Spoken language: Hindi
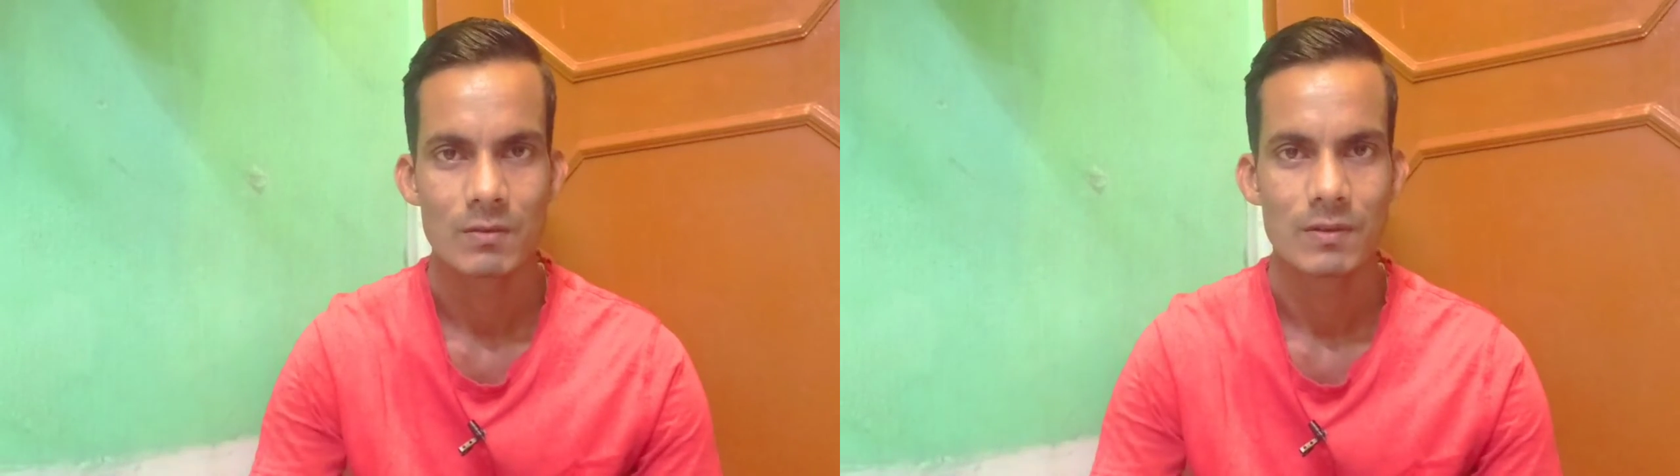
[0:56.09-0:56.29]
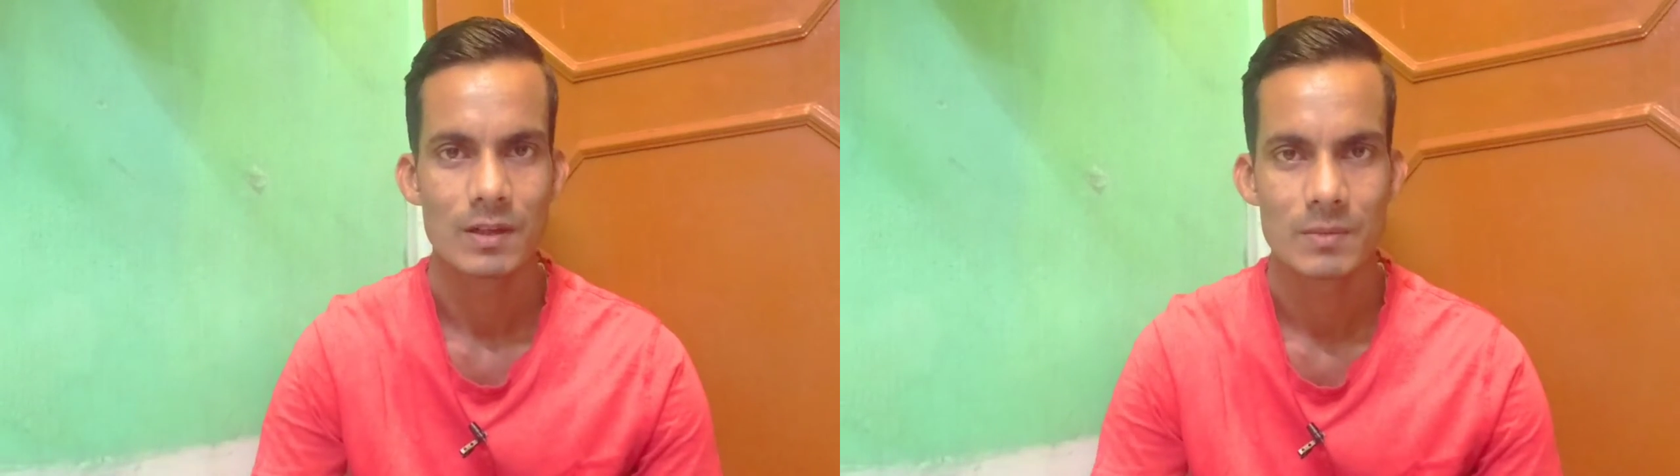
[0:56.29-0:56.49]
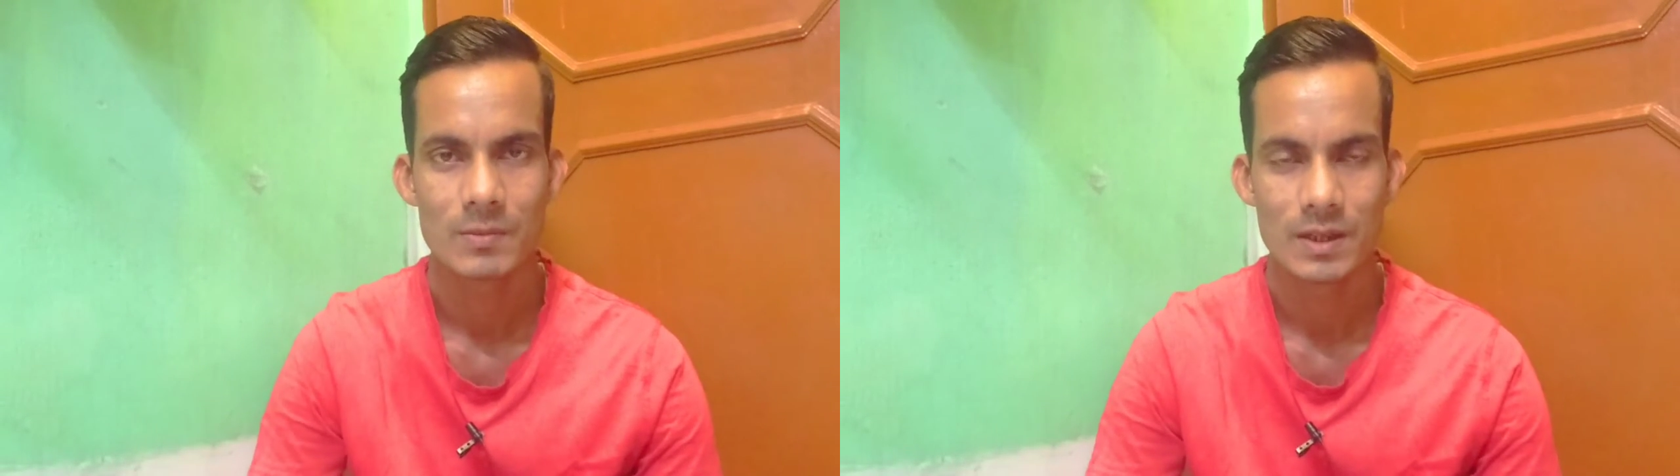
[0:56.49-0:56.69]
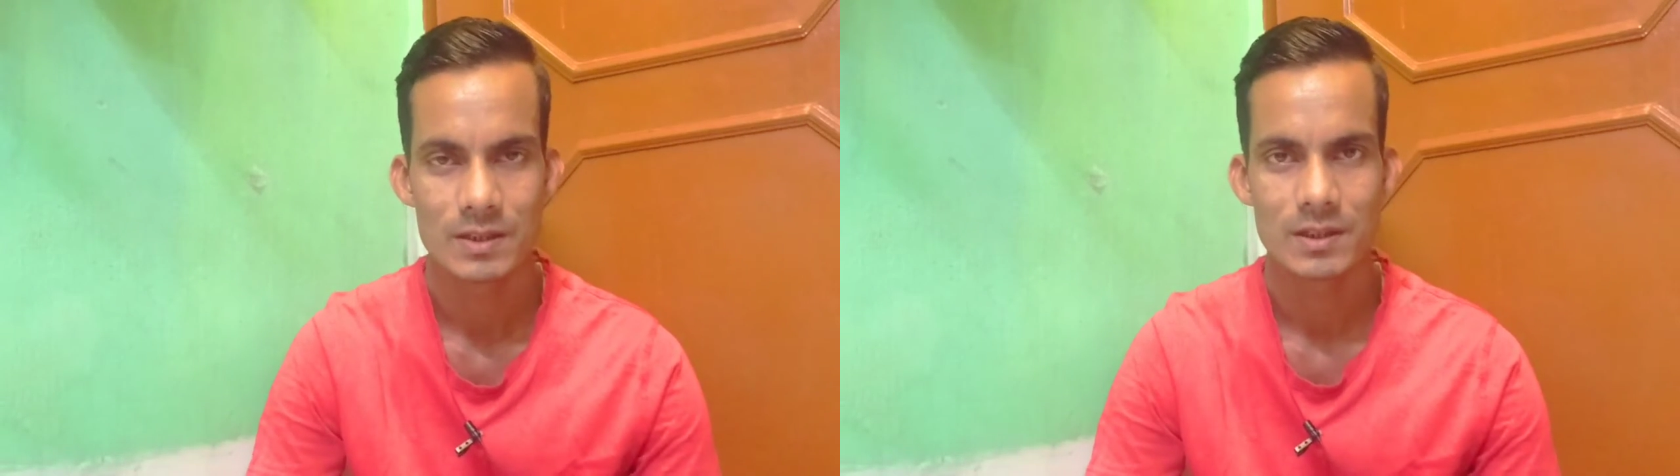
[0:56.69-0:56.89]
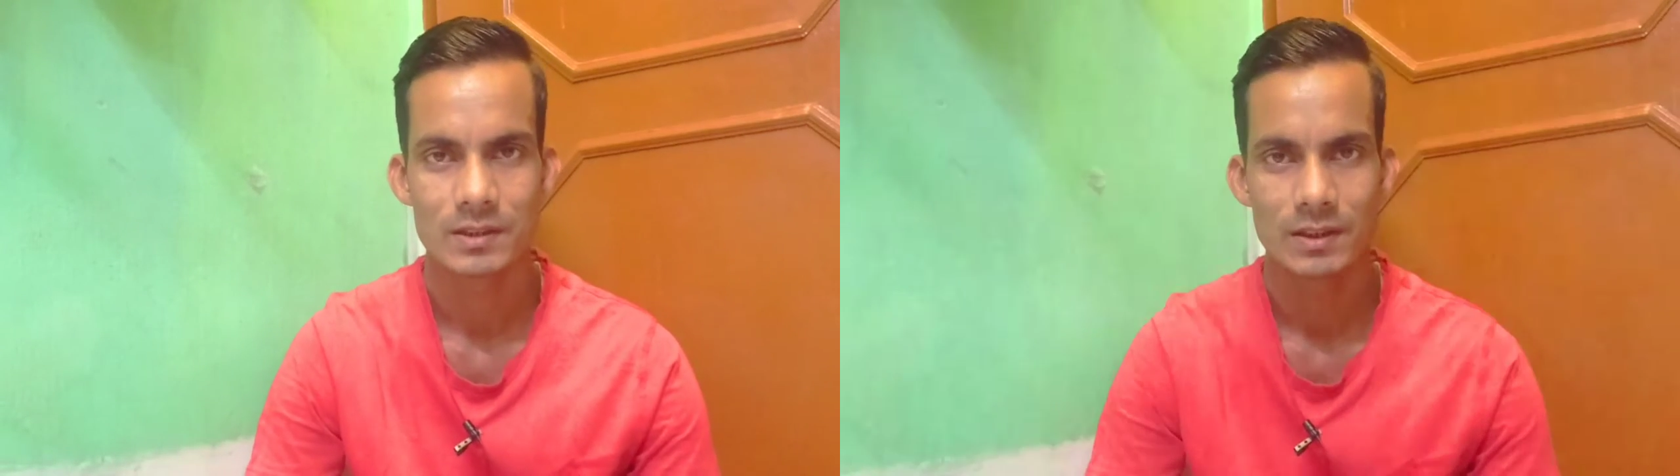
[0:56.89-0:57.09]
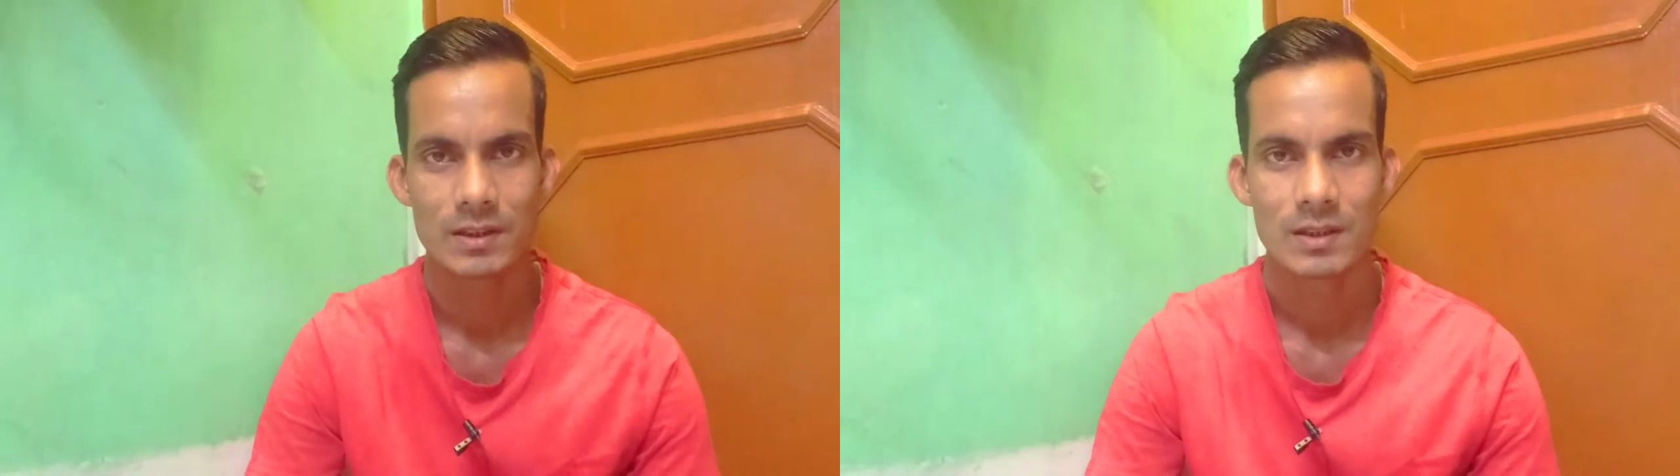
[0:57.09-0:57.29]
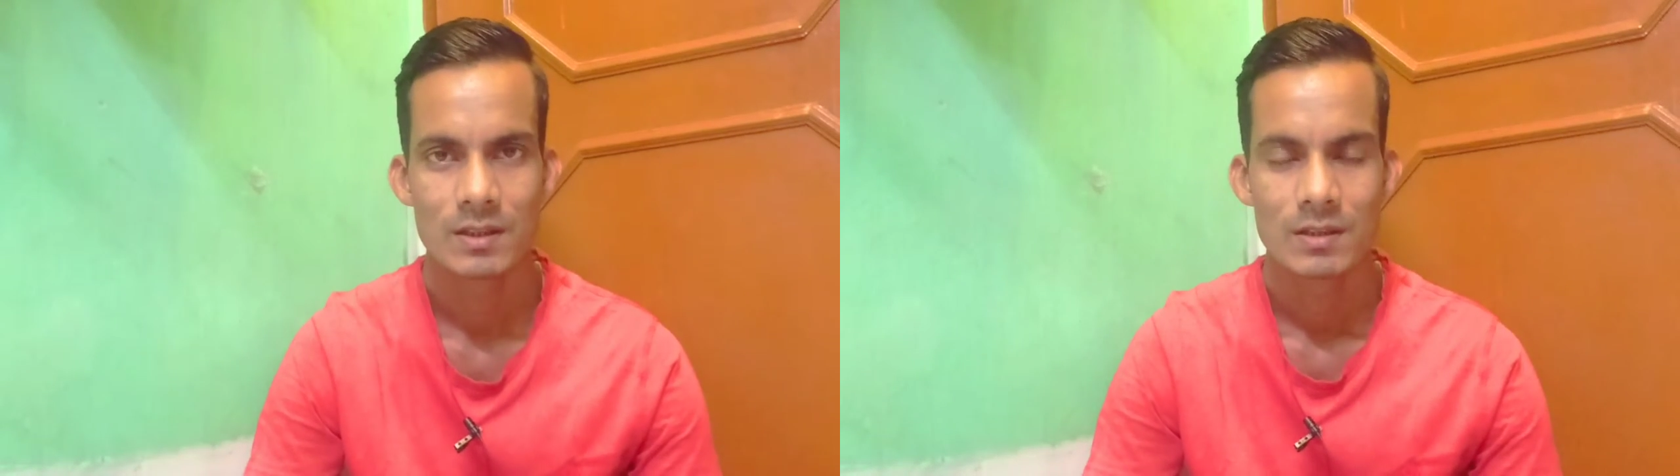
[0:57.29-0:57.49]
ऑफलाइन में भी ले सकते हैं